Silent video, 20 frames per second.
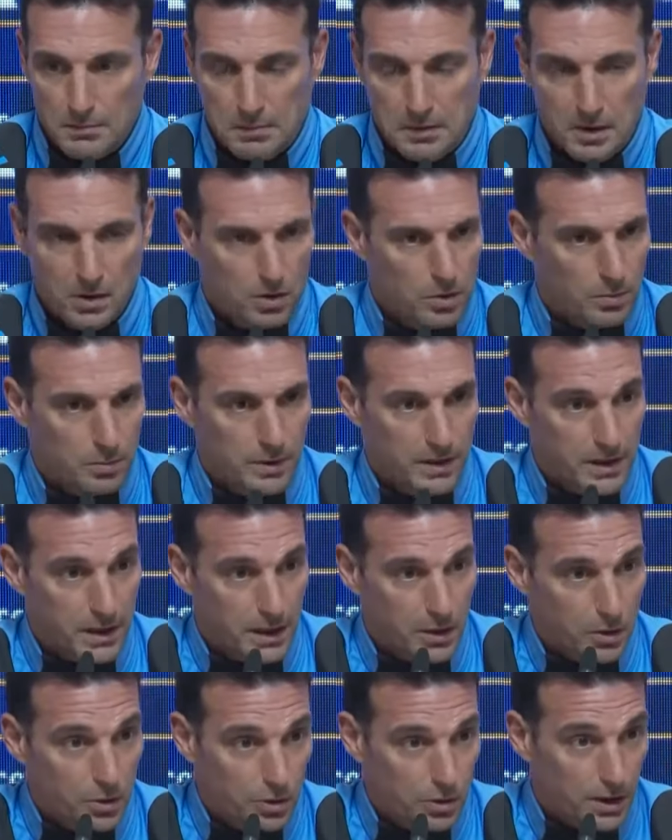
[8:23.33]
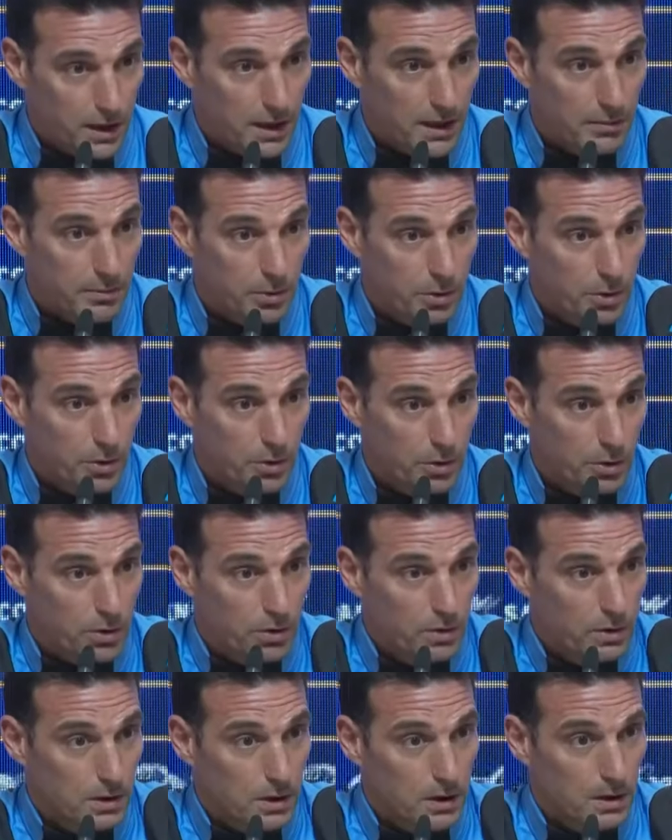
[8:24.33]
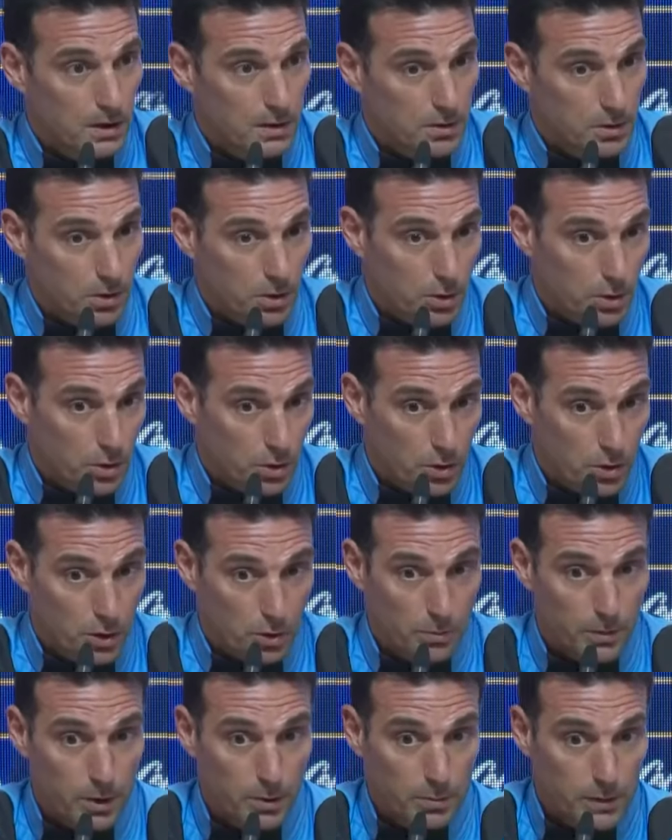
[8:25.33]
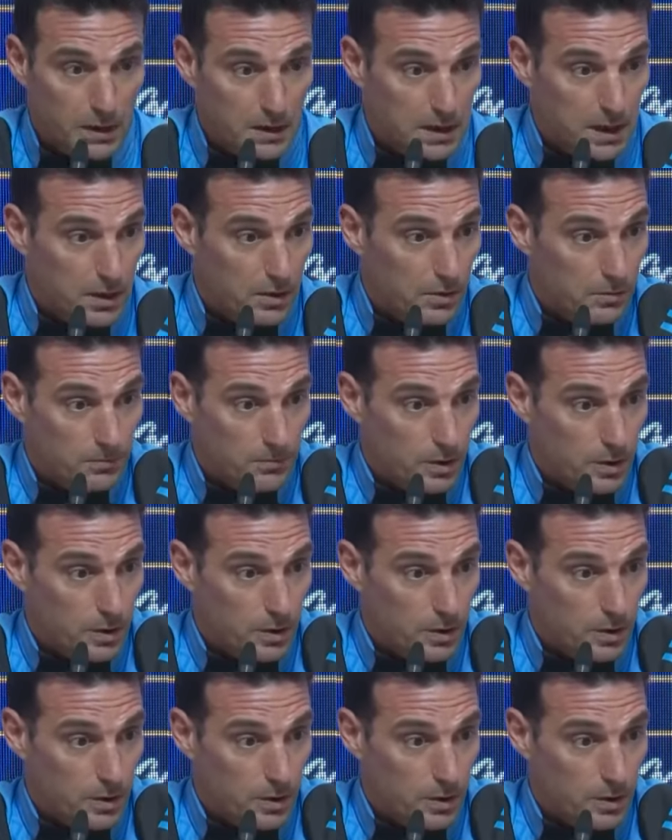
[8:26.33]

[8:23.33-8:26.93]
Pero mientras no los tengamos, no, no, no, no me lo planteo.